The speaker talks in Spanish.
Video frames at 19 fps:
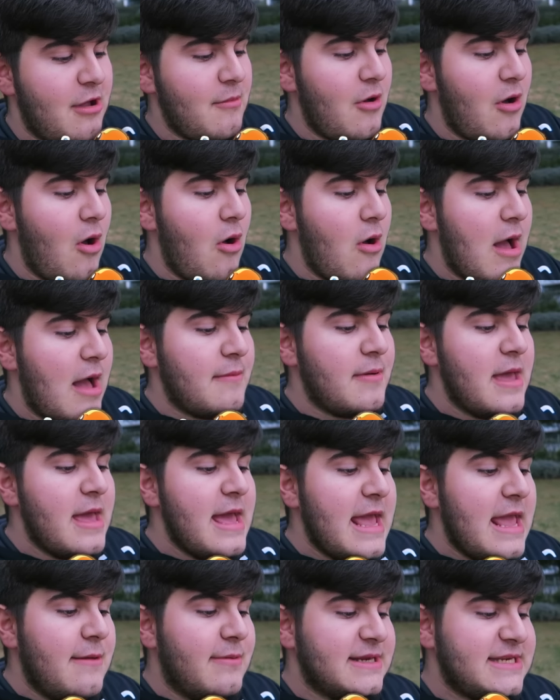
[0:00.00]
Pokémon Go Hub
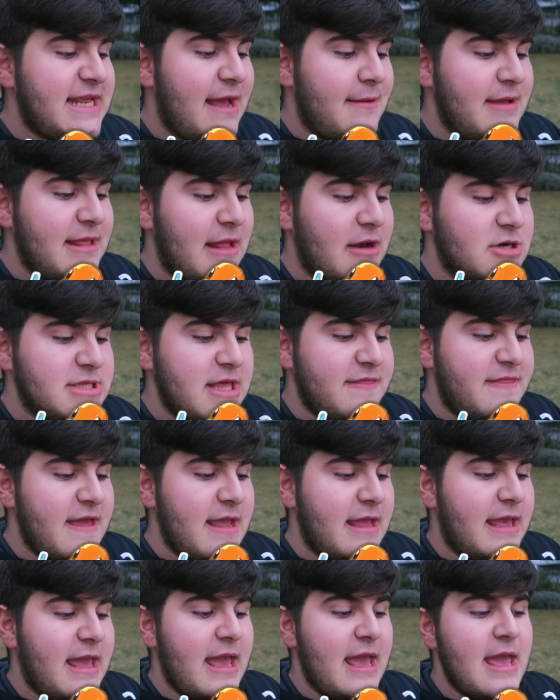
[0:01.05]
y básicamente nos
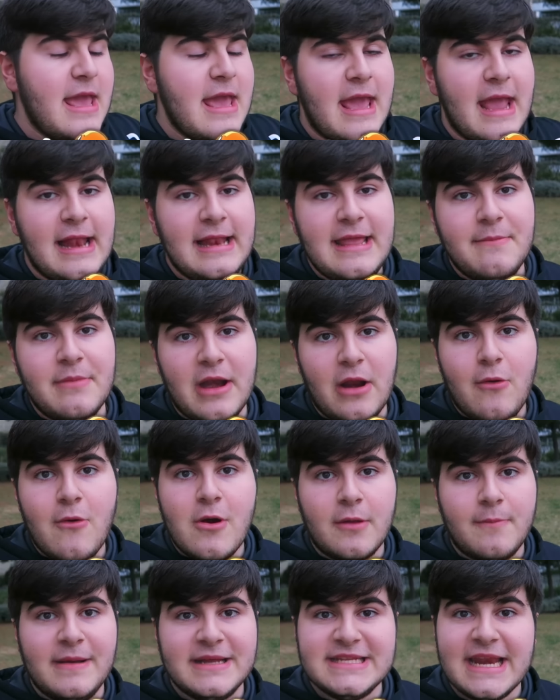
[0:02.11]
dicen que el Gym
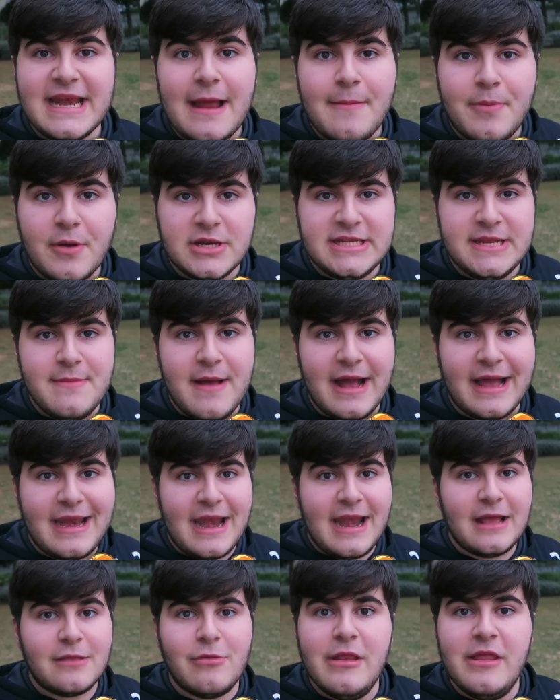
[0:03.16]
Rework va a ser la próxima
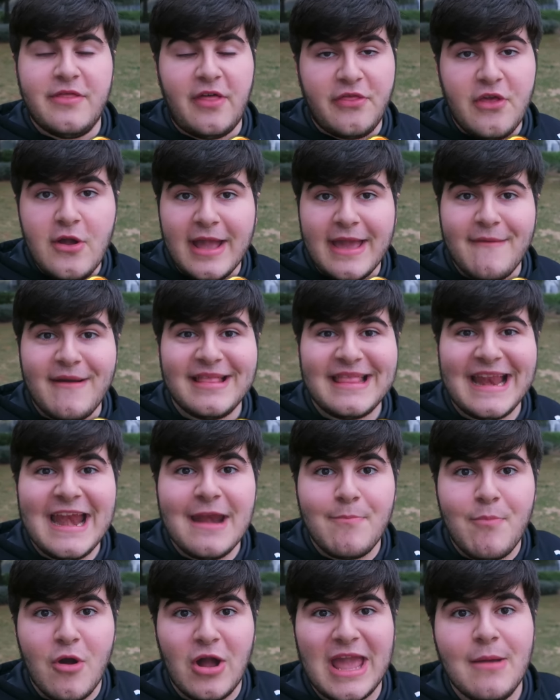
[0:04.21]
gran actualización que va a
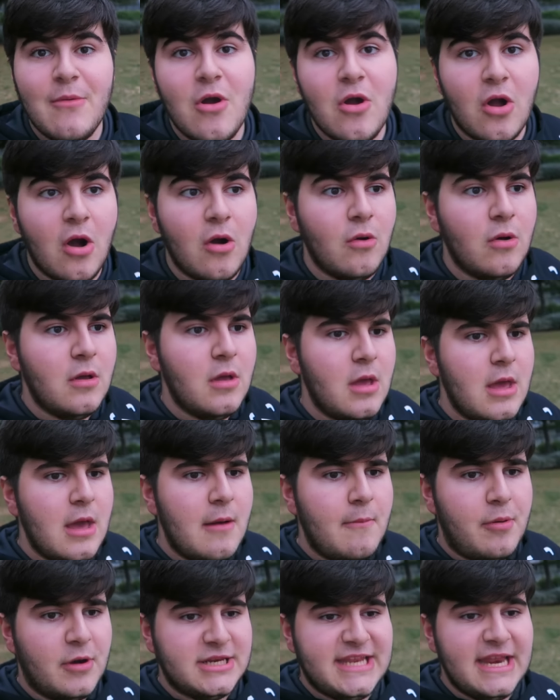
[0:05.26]
tener Pokémon GO.
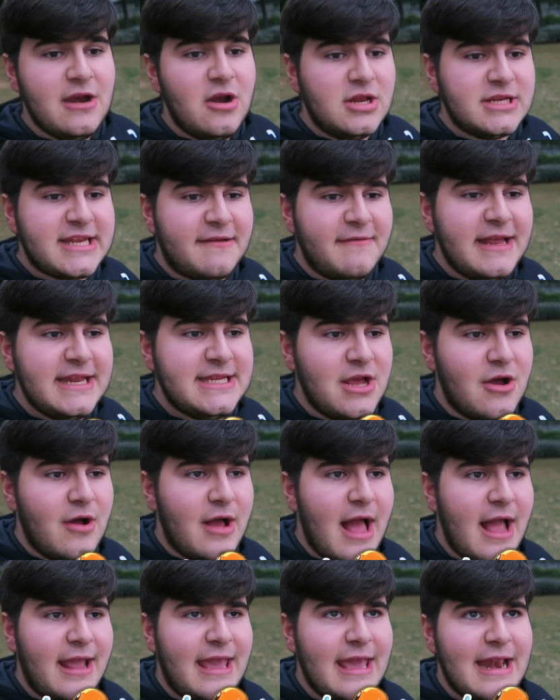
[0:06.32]
Por si no lo sabéis,
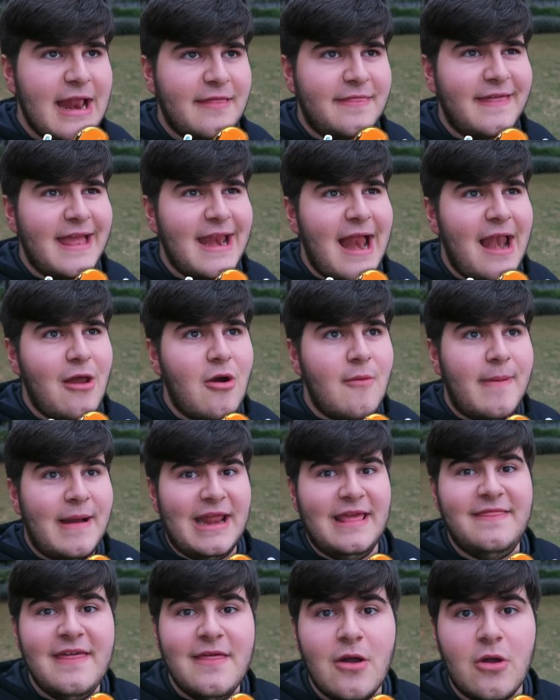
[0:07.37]
jonhan quiere hacer algo
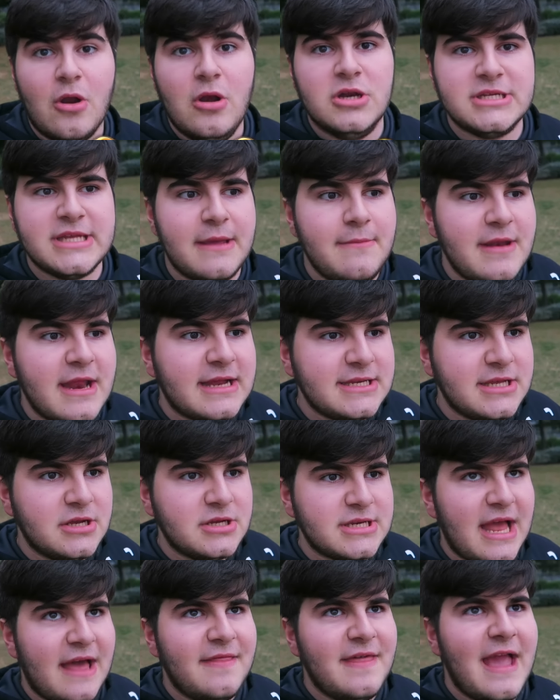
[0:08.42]
parecido con los
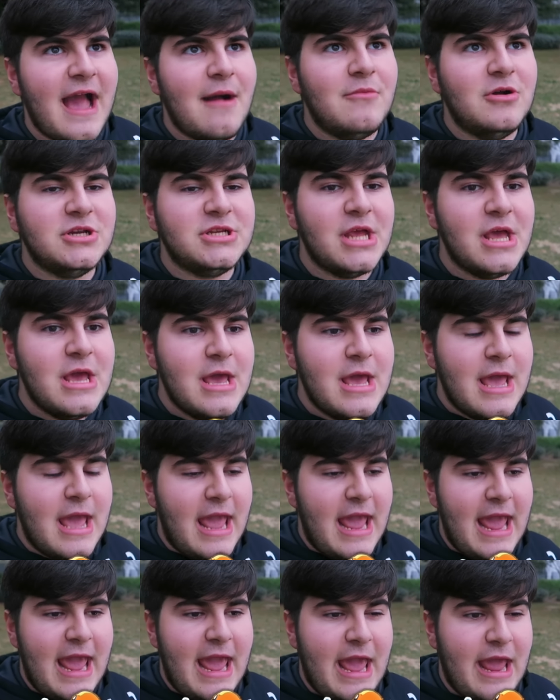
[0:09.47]
gimnasios a, digamos,
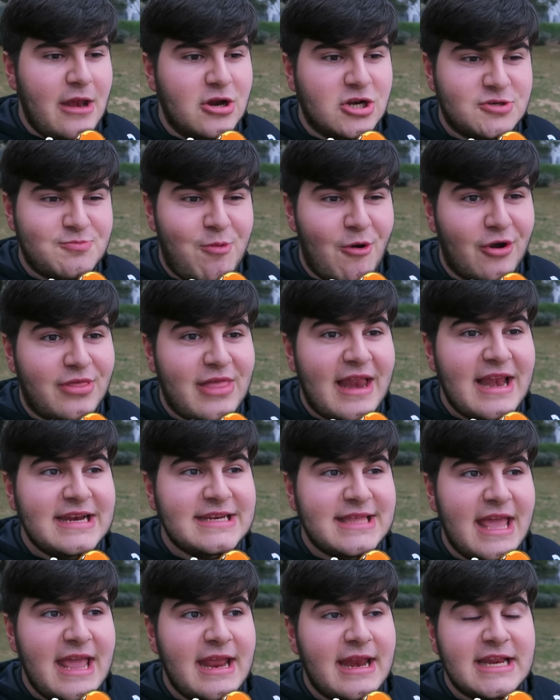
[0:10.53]
eh, los
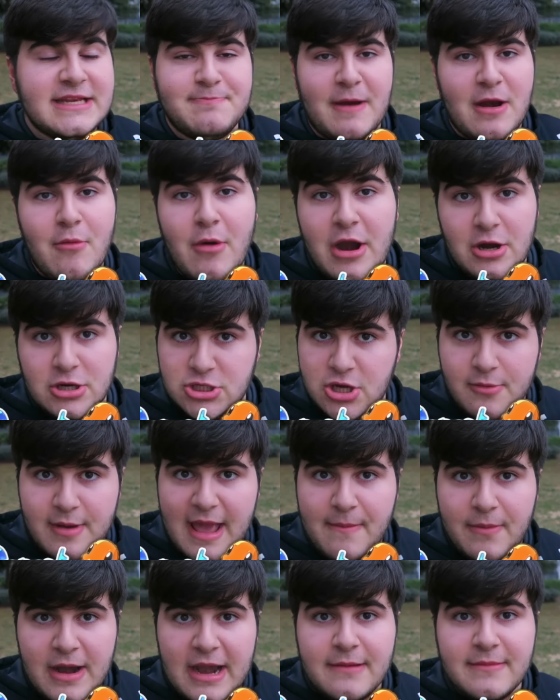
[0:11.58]
portales de inglés. pero bueno, os lo voy
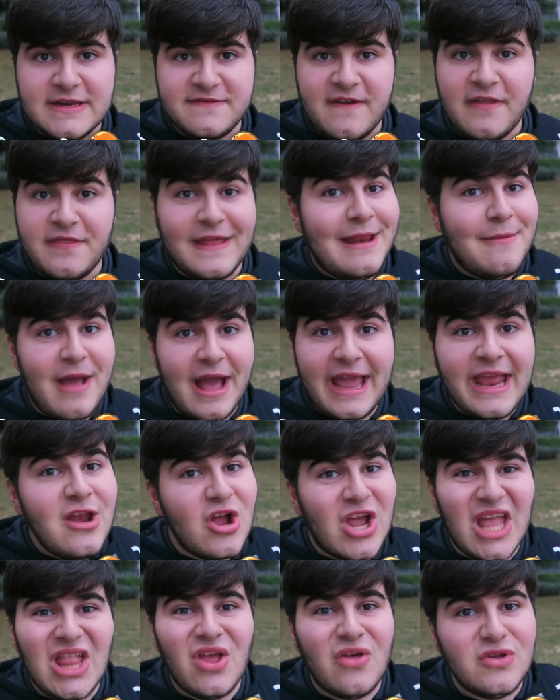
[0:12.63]
a poner más fácil.
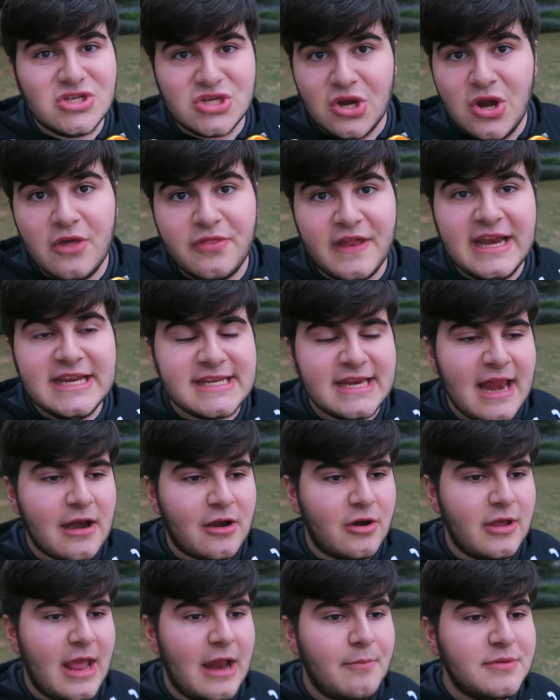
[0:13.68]
Imagino que todos conoceréis Clash
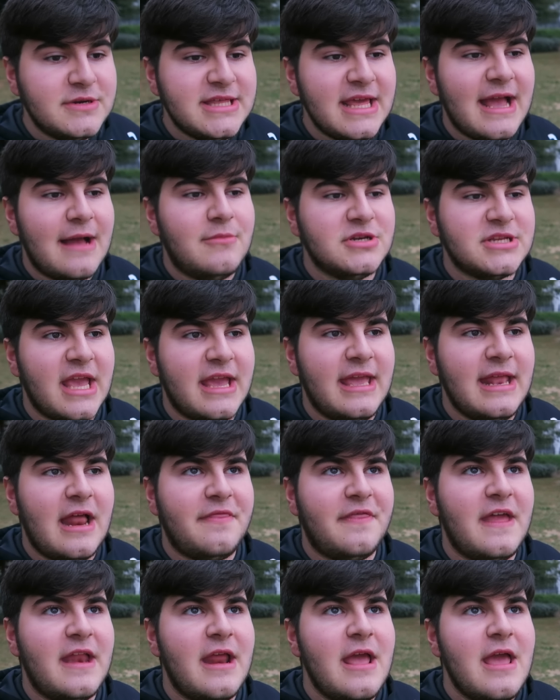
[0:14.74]
Royale, pues digamos que quiere
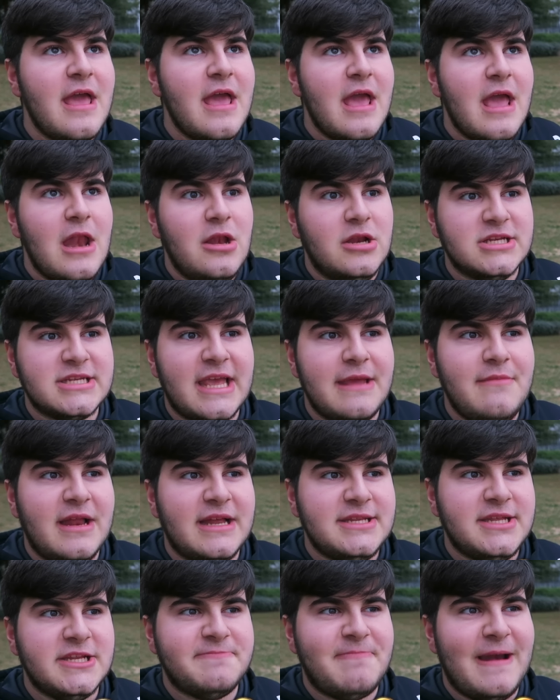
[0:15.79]
hacer los
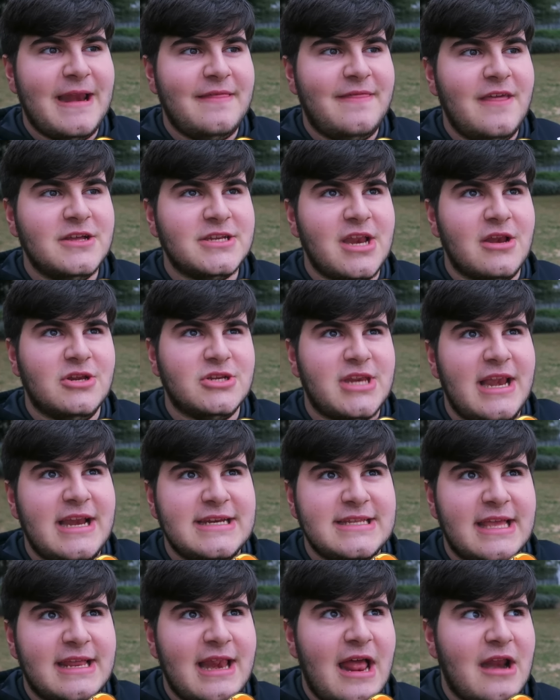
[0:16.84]
gimnasios parecidos a los
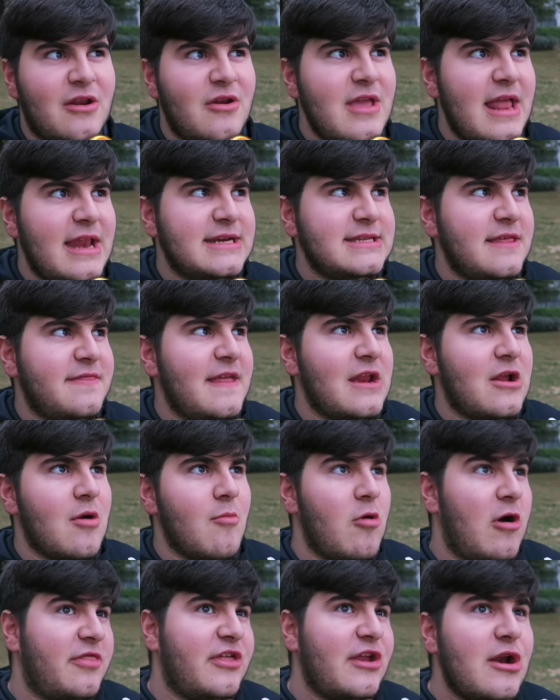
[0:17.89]
clanes de Clash Royale, es decir,
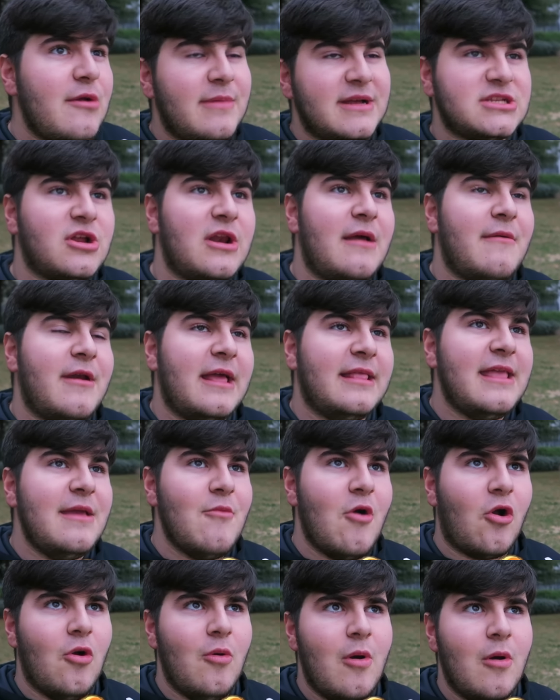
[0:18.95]
como hacerlo más
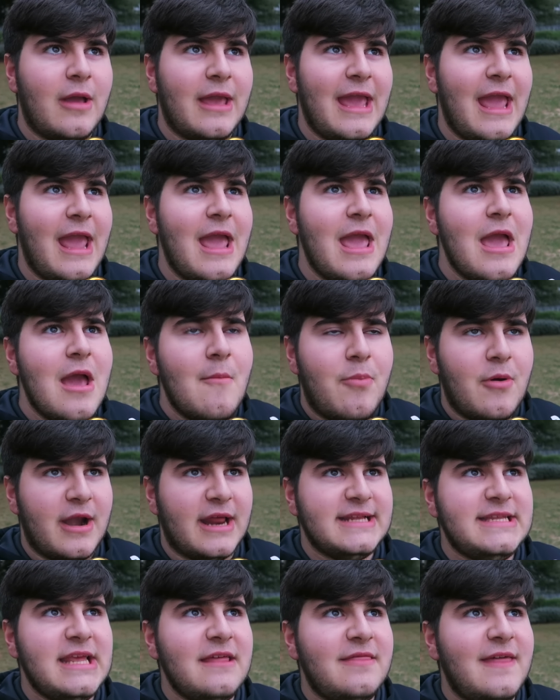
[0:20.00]
colaborativo, como que, por
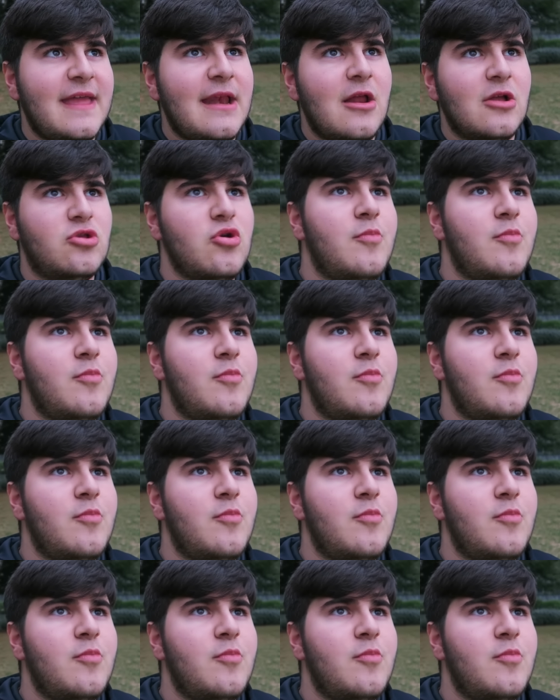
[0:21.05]
así decirlo,